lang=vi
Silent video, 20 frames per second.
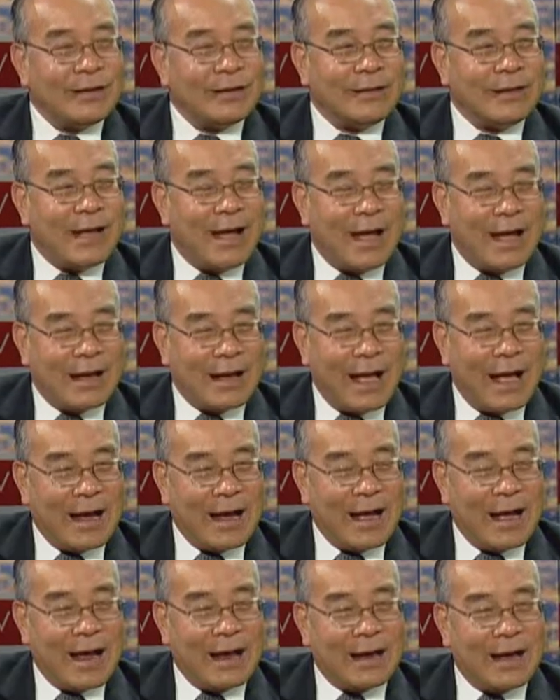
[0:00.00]
và
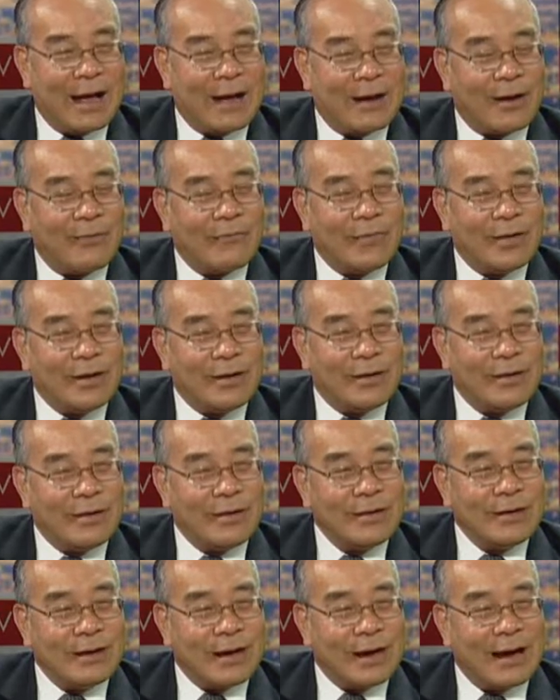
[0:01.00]
càng ngày càng có khuynh
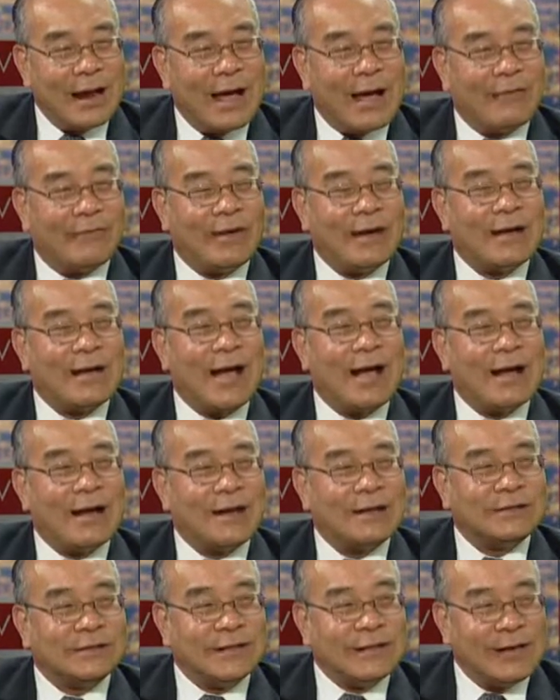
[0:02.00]
hướng là phải cần
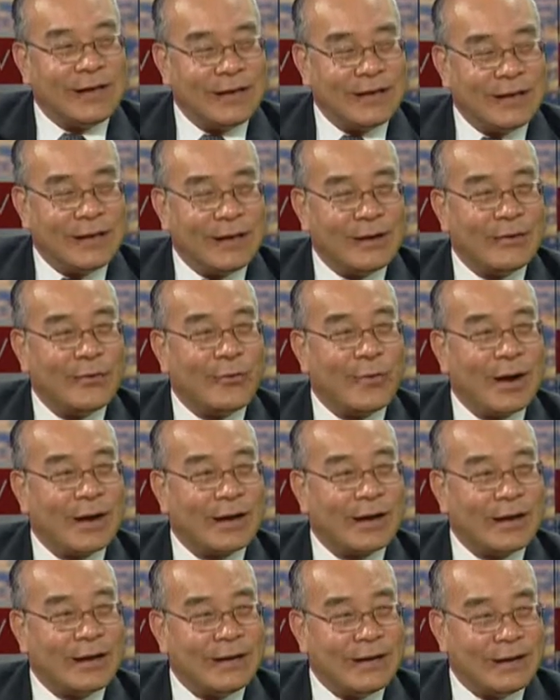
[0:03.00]
cái sự hiện diện của Hoa
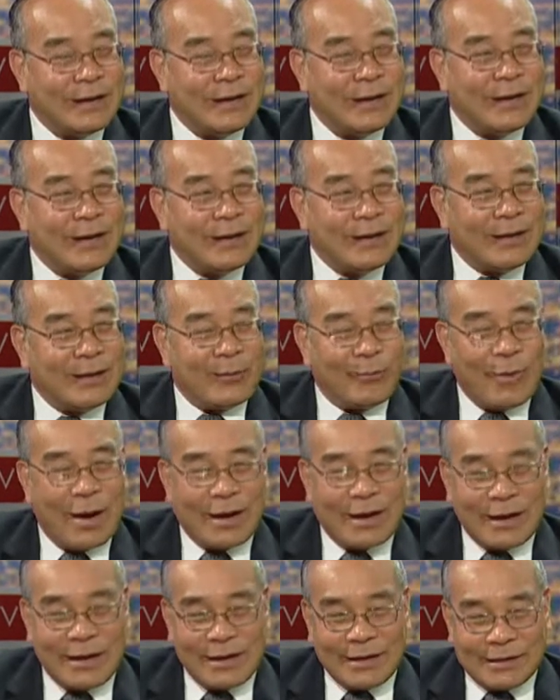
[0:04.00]
Kỳ Hoa
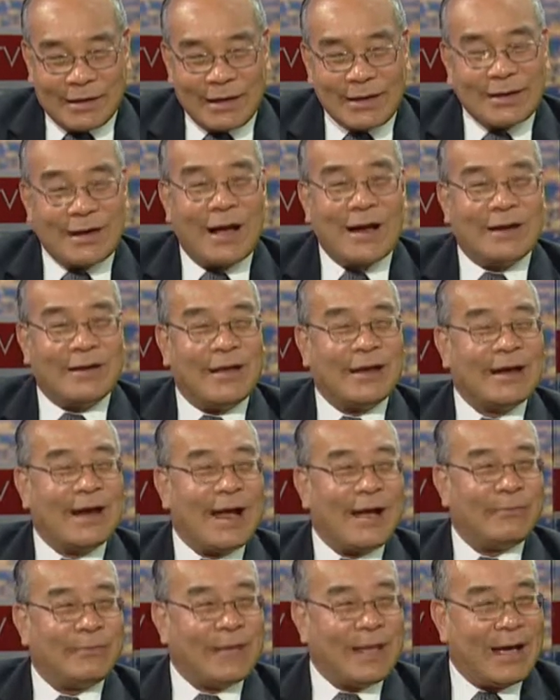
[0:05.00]
Kỳ rất cần Việt
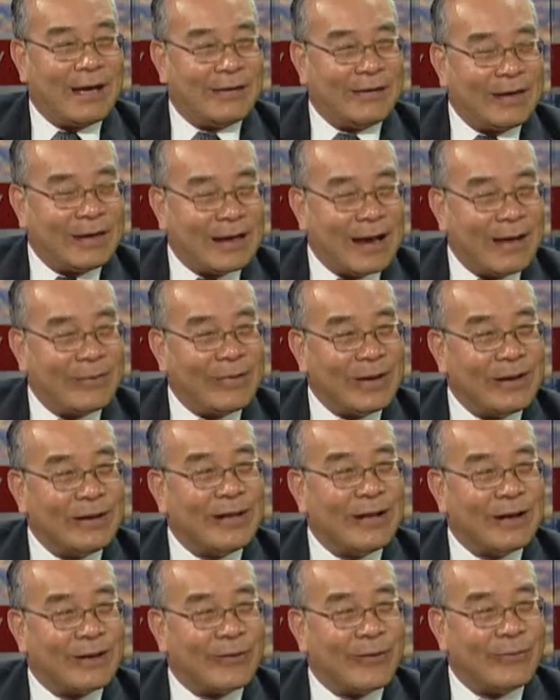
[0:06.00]
Nam và Việt Nam hiện
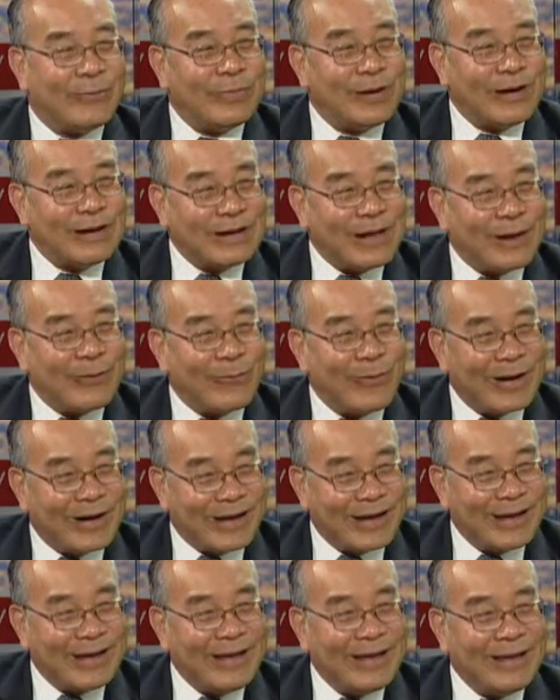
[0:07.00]
giờ cũng rất cần Hoa
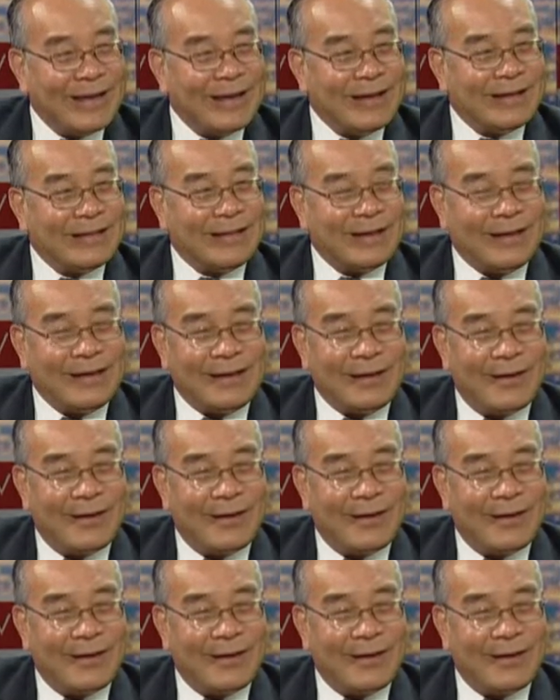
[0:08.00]
Kỳ thì